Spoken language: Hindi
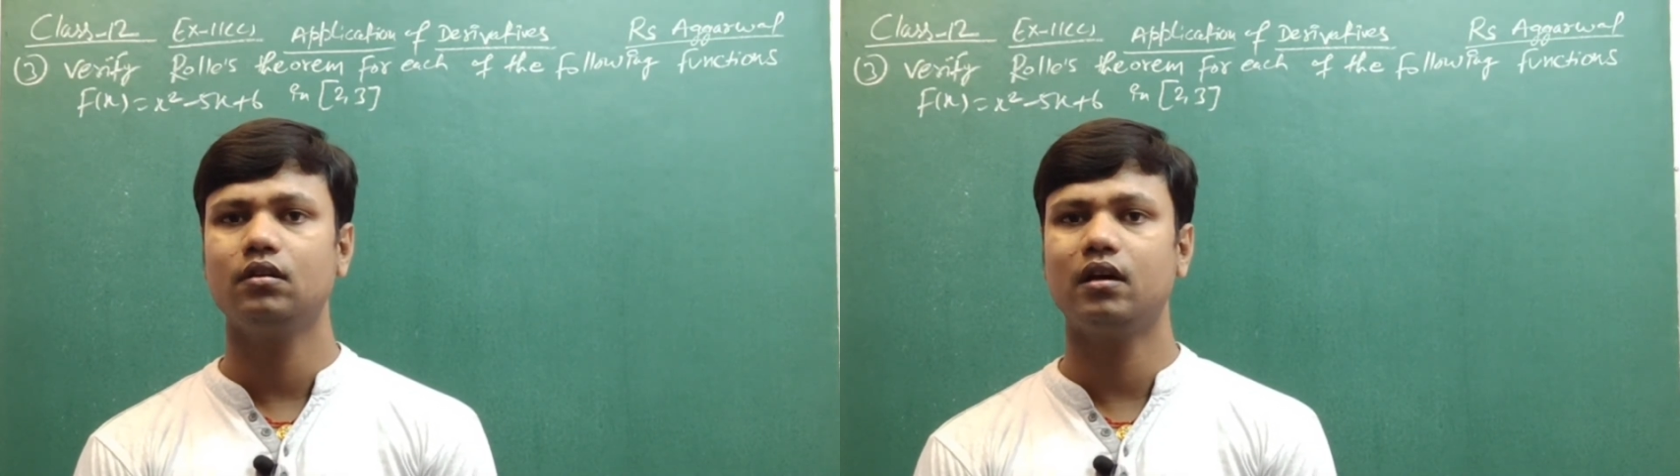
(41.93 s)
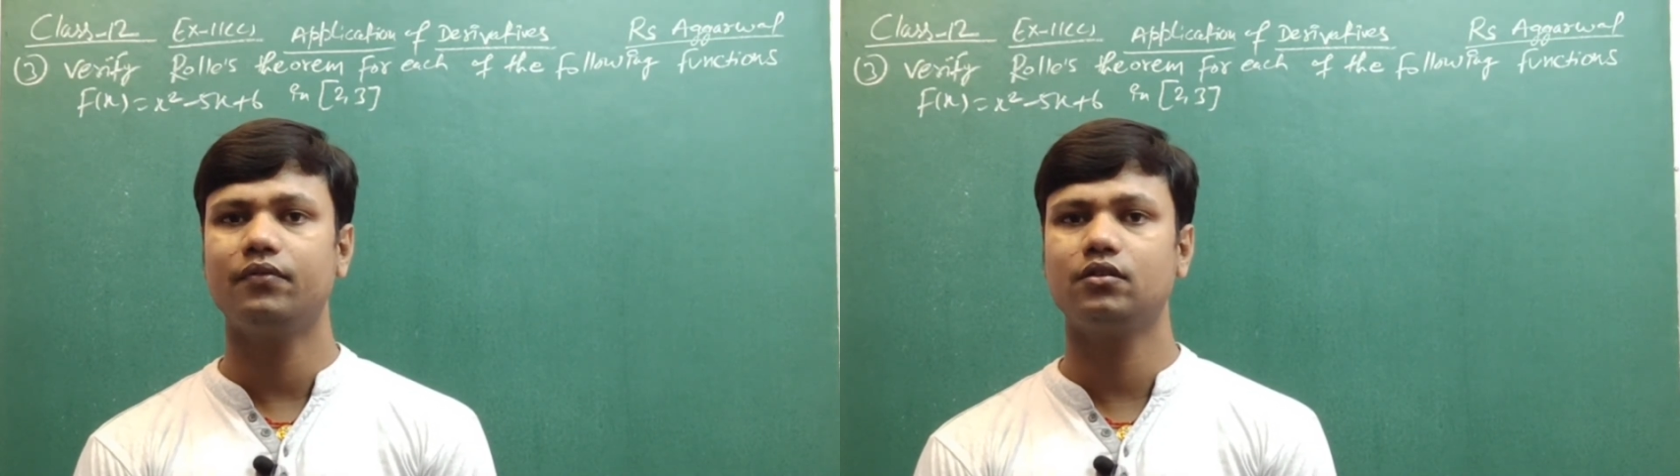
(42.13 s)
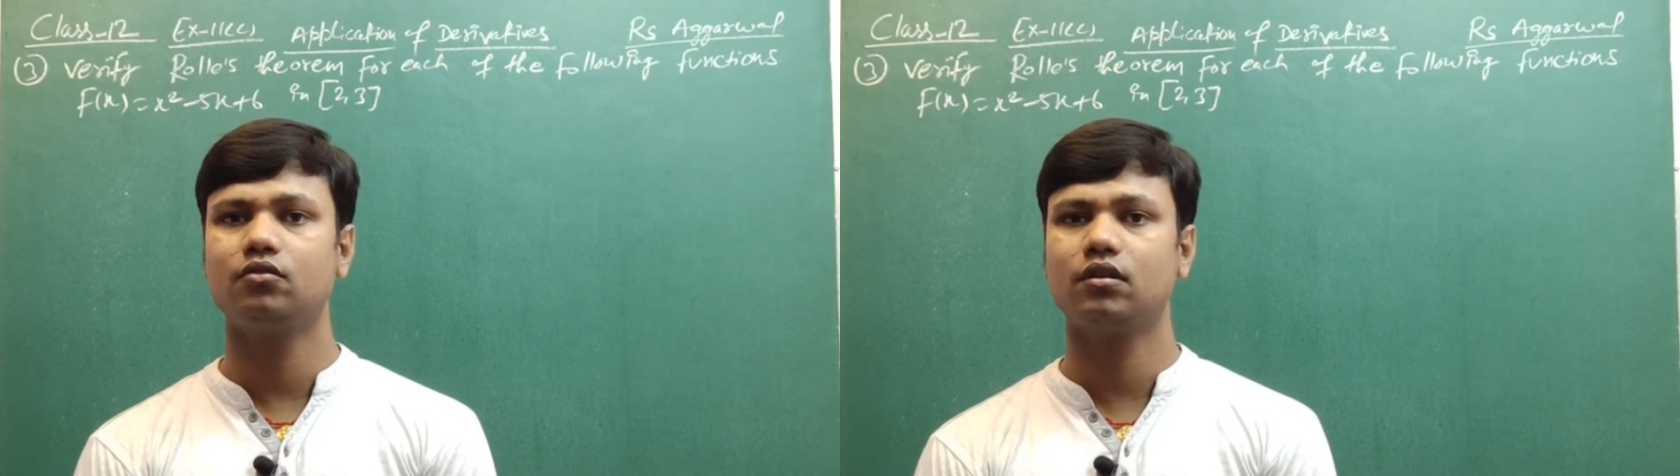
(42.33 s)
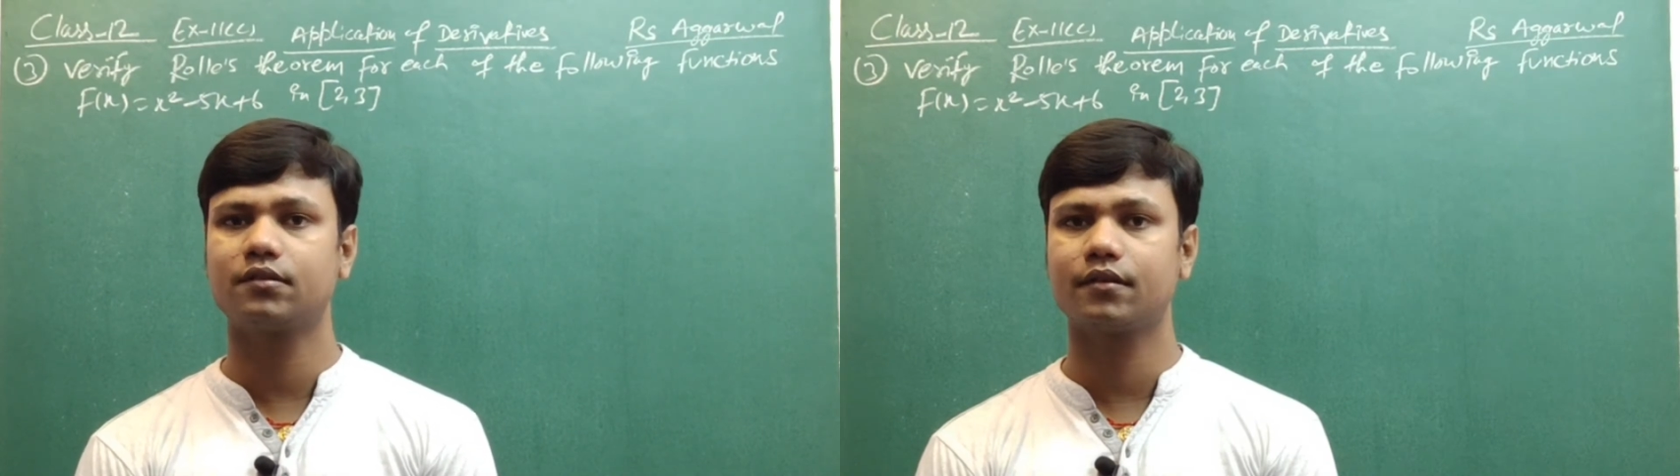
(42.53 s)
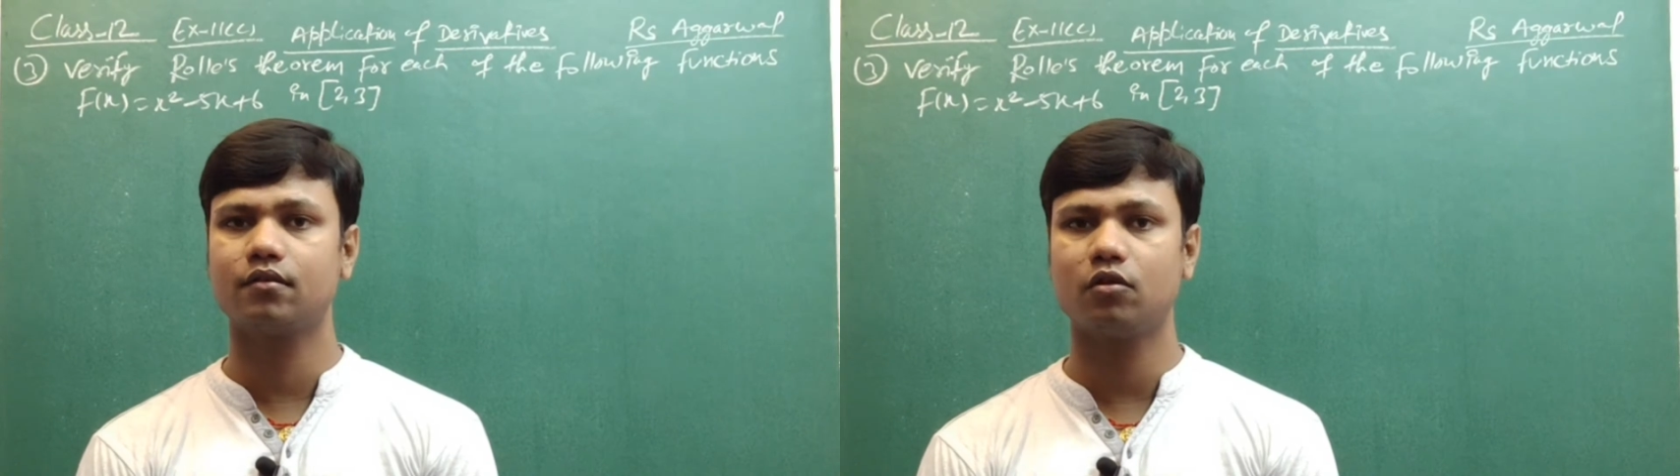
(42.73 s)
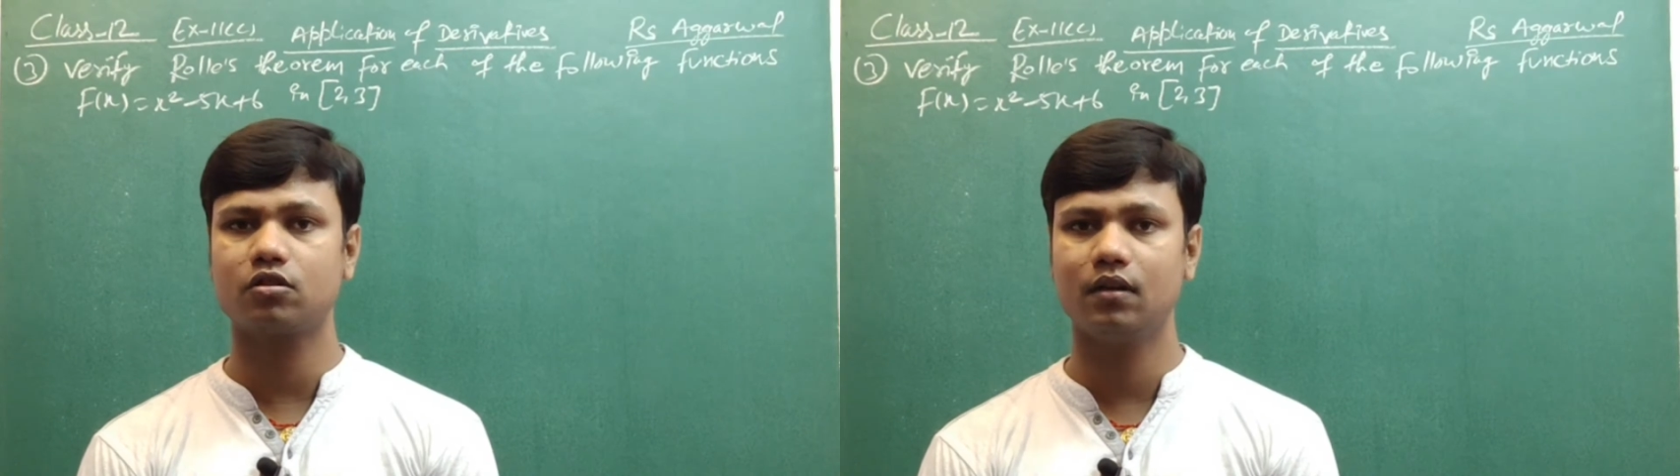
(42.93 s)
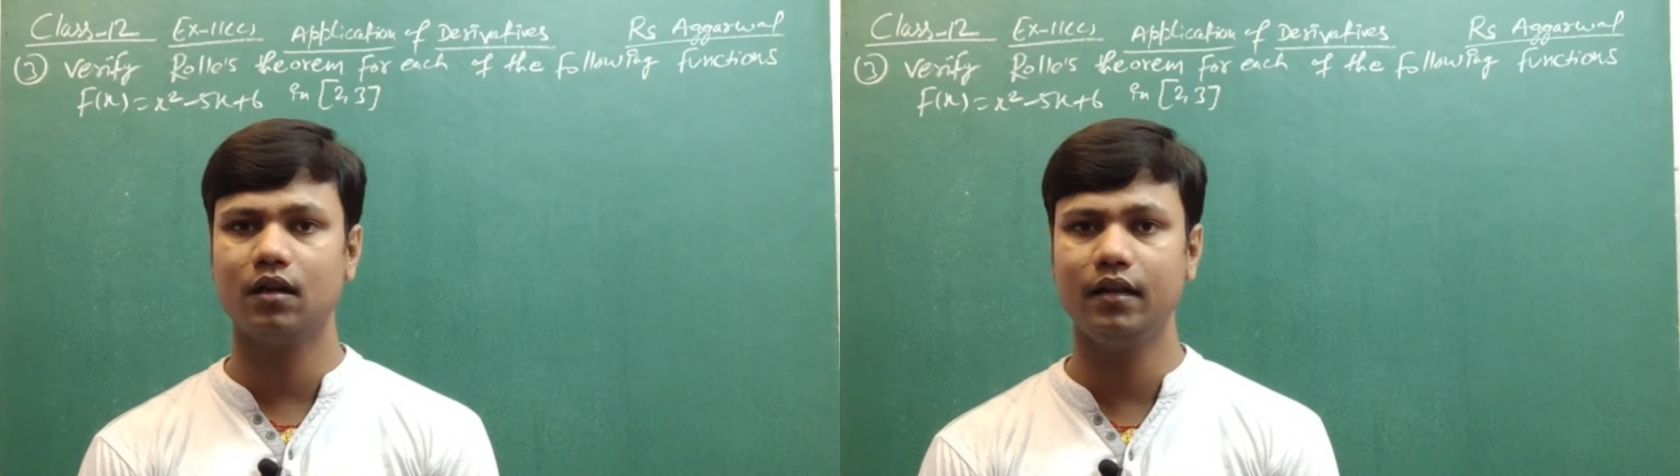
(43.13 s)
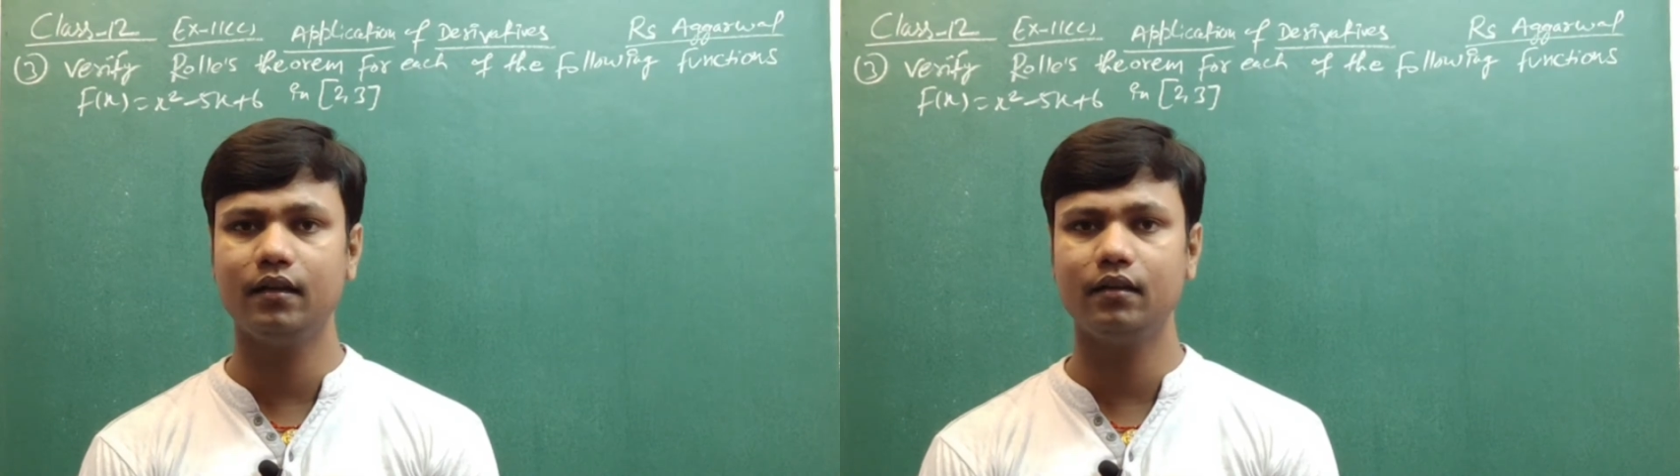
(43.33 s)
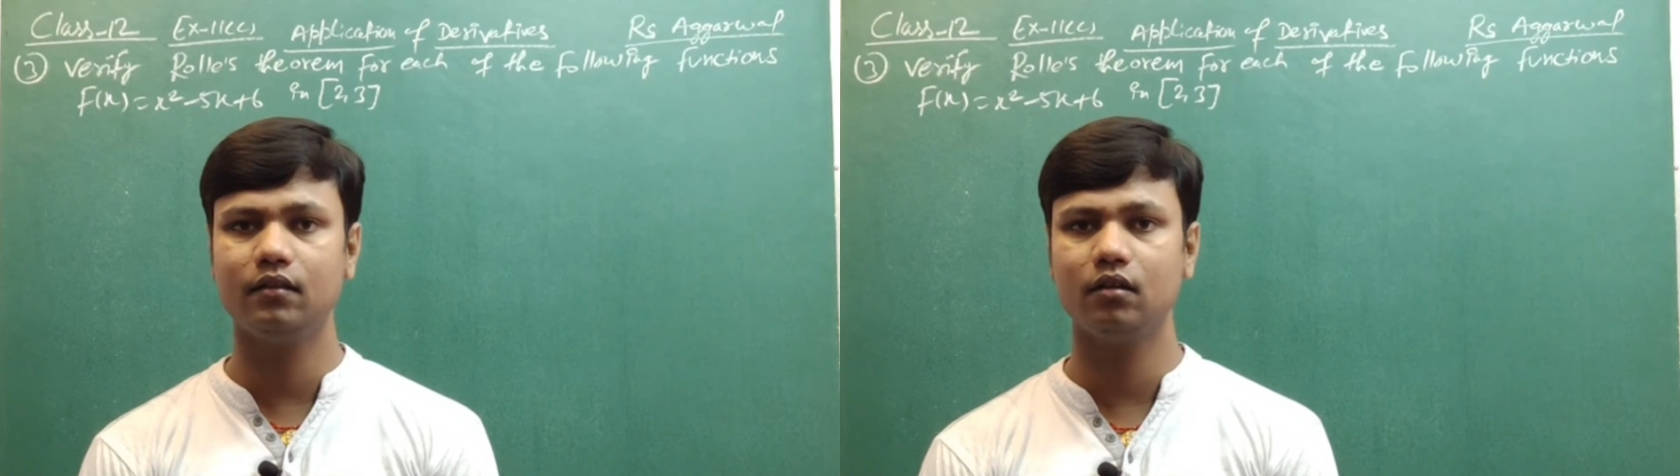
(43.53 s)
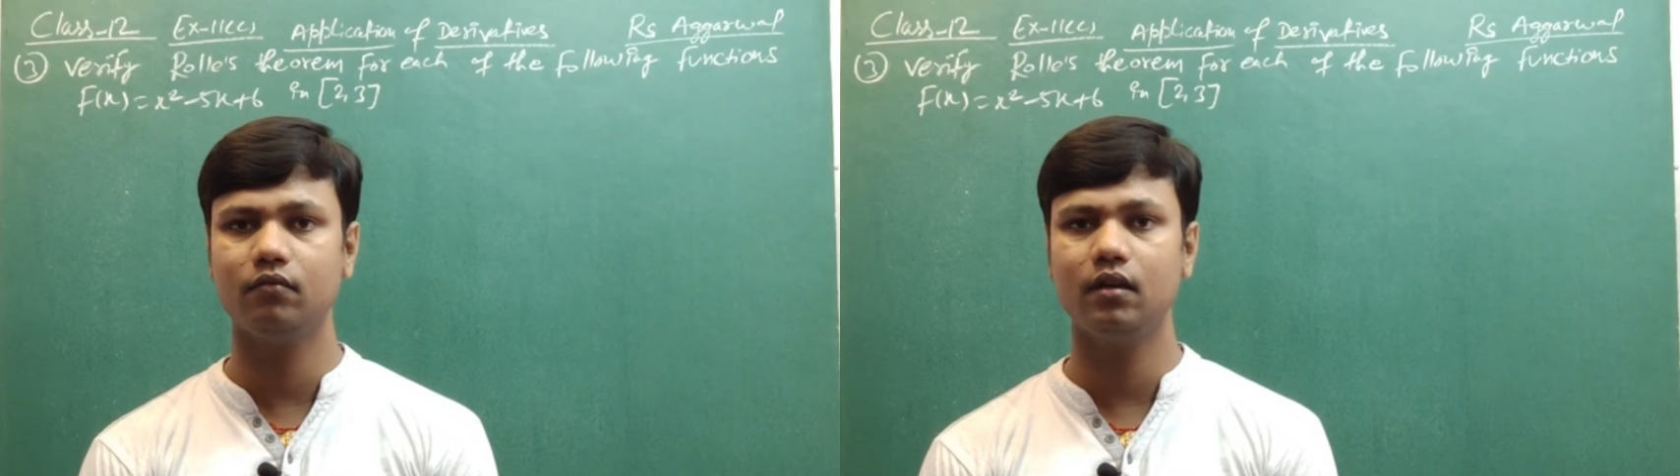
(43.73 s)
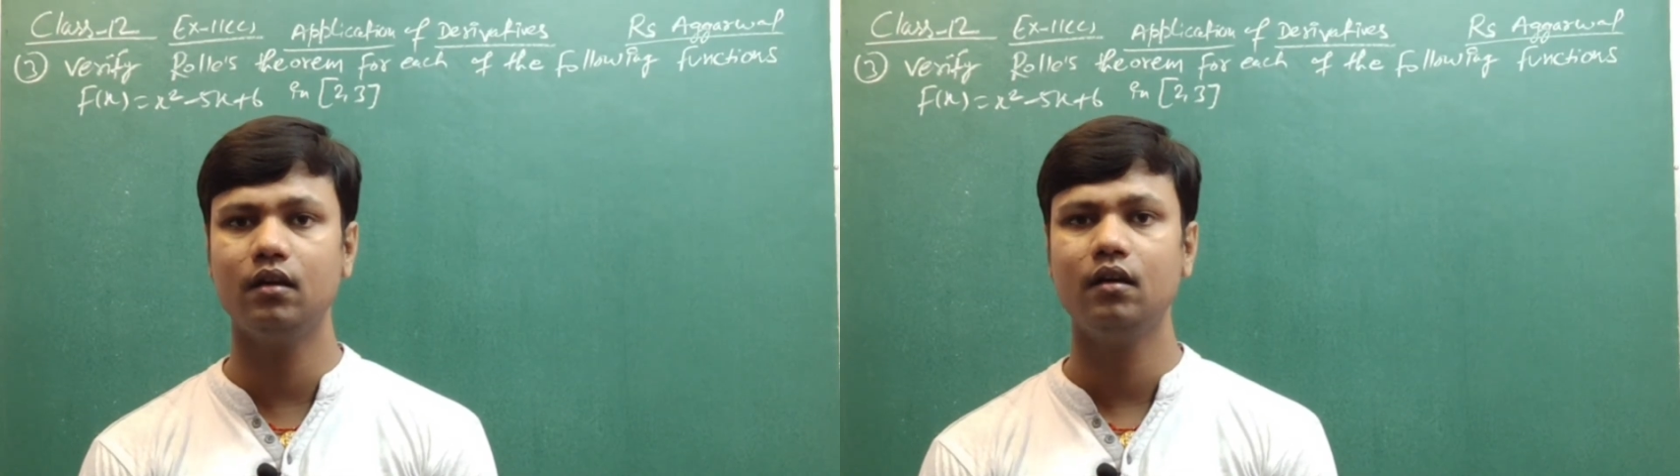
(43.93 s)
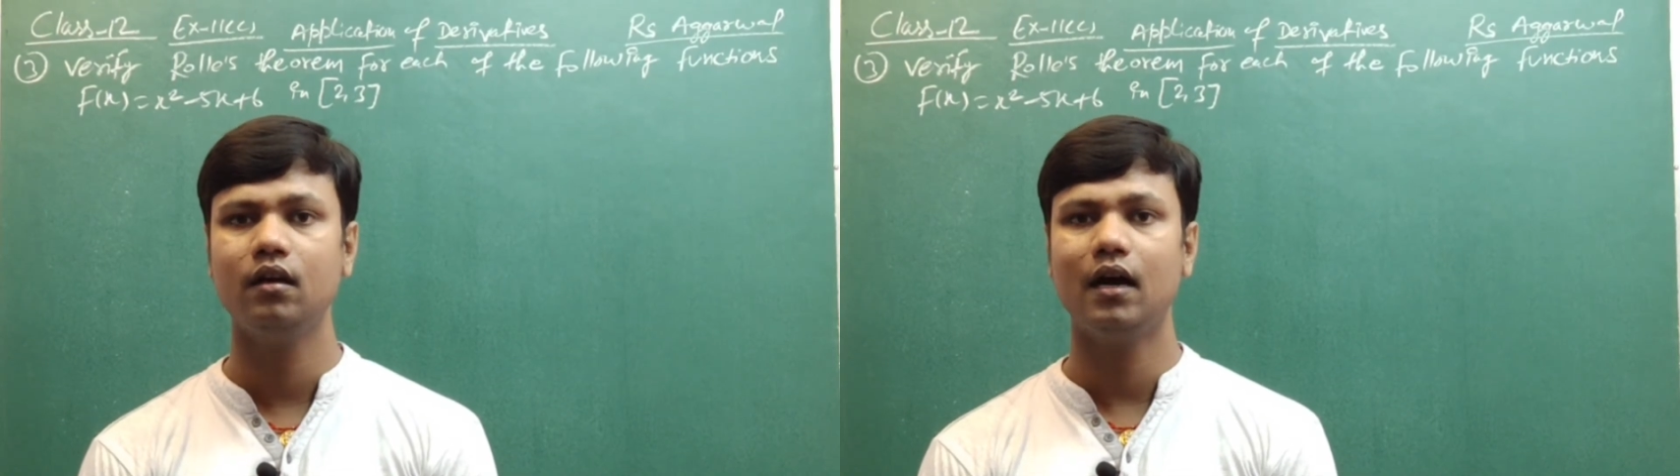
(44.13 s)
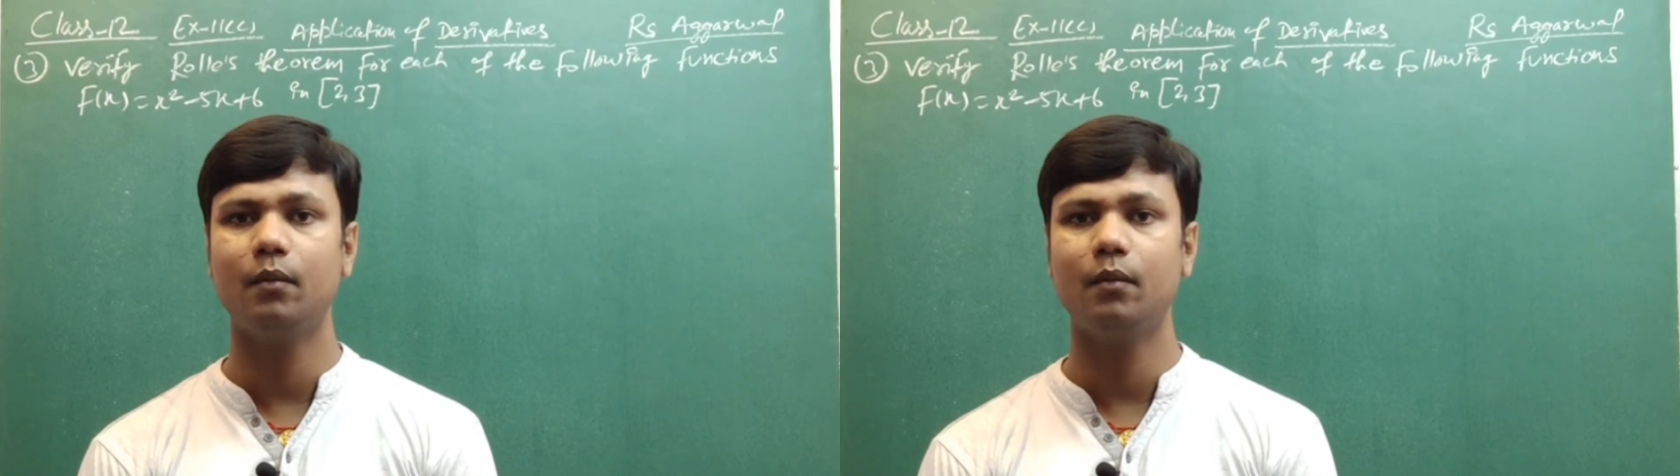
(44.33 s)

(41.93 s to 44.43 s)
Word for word: या फिर जो डिस्क्रिप्शन बॉक्स में लिंक दिए हुए हैं